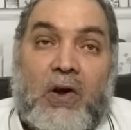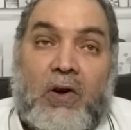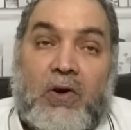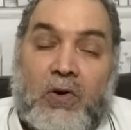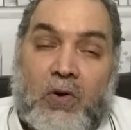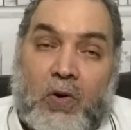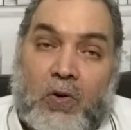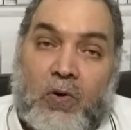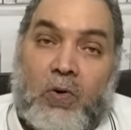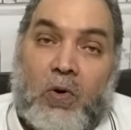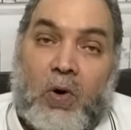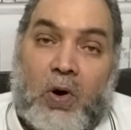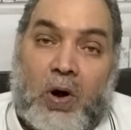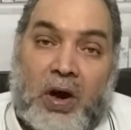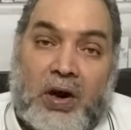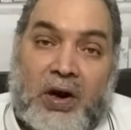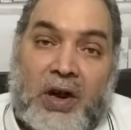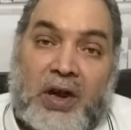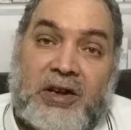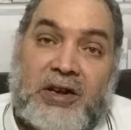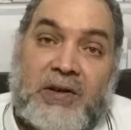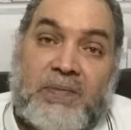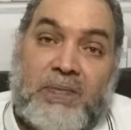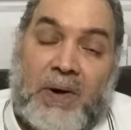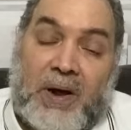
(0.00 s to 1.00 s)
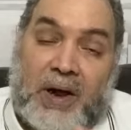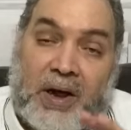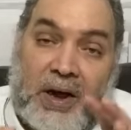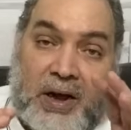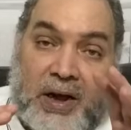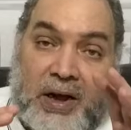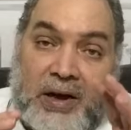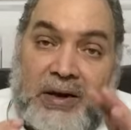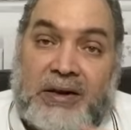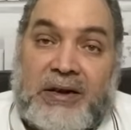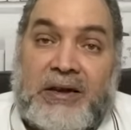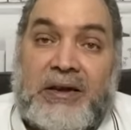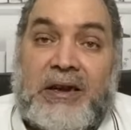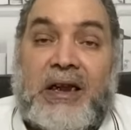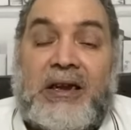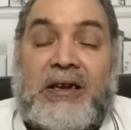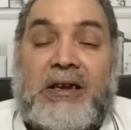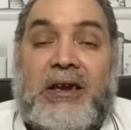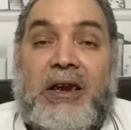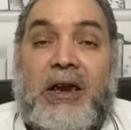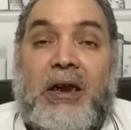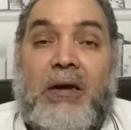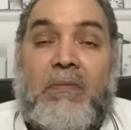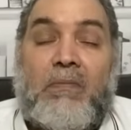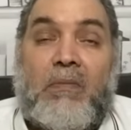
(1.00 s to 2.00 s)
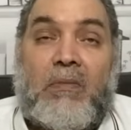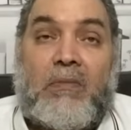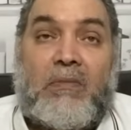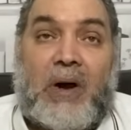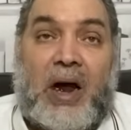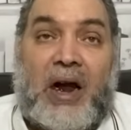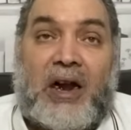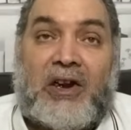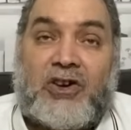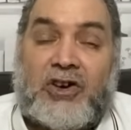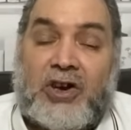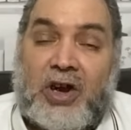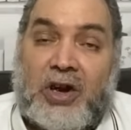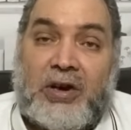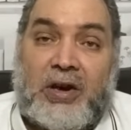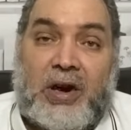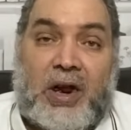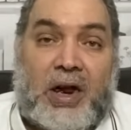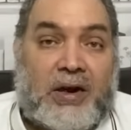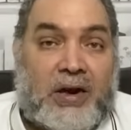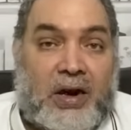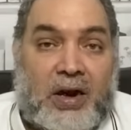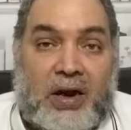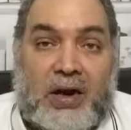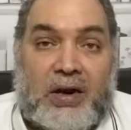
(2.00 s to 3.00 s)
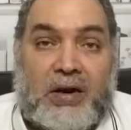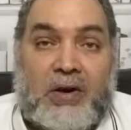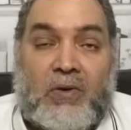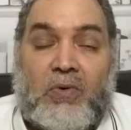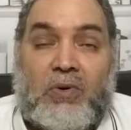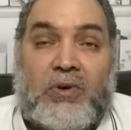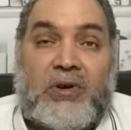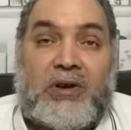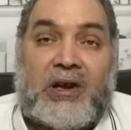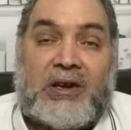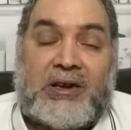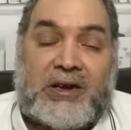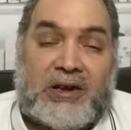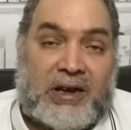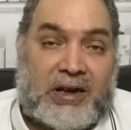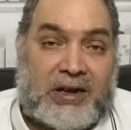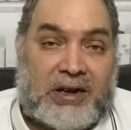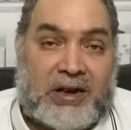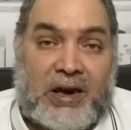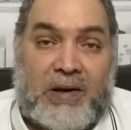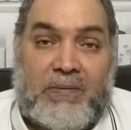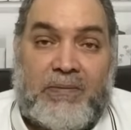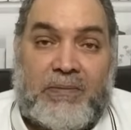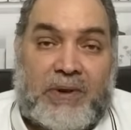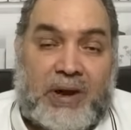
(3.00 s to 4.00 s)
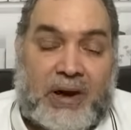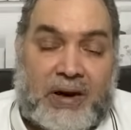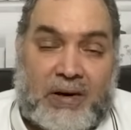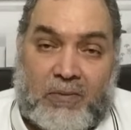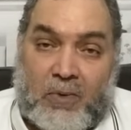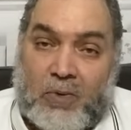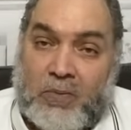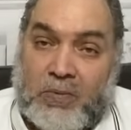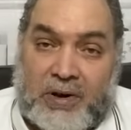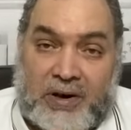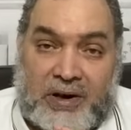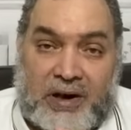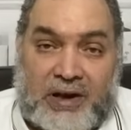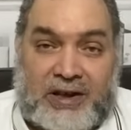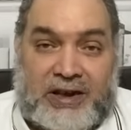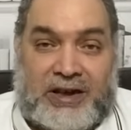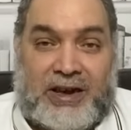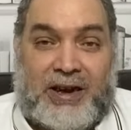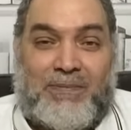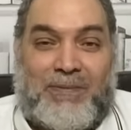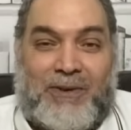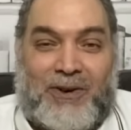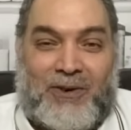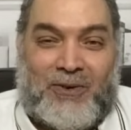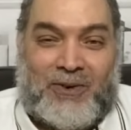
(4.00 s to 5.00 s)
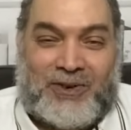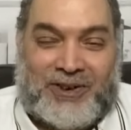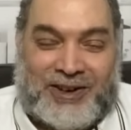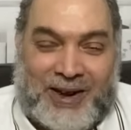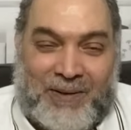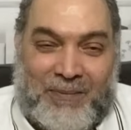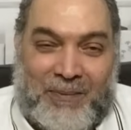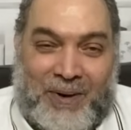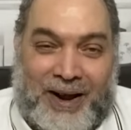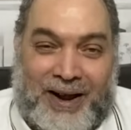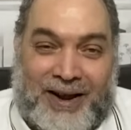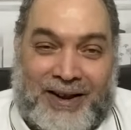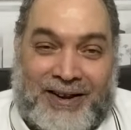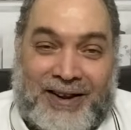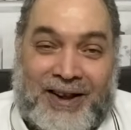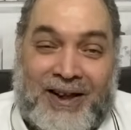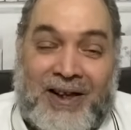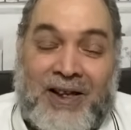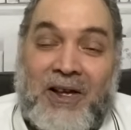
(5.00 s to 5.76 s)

يقول له خلاص بقى استسلم عشان انا لو انت استسلمت انا ممكن اسيبك واسامحك